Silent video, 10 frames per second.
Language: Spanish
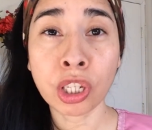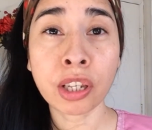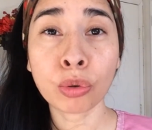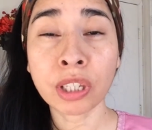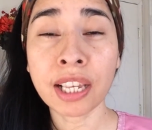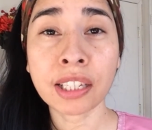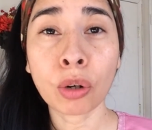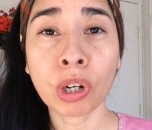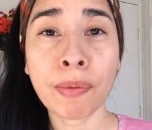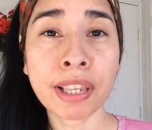No sé si a ustedes
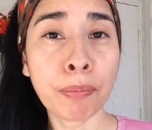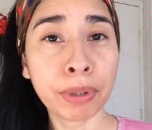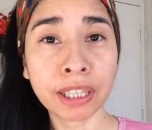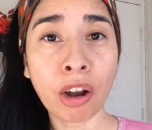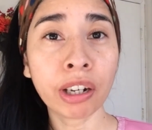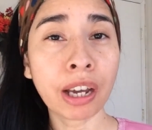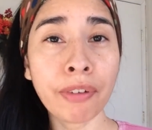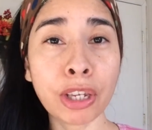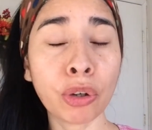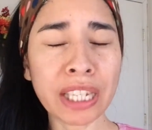alguna vez han pintado el
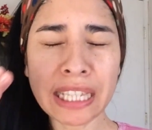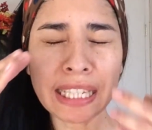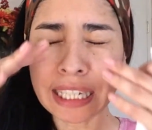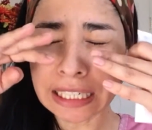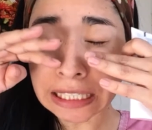cabello y dicen,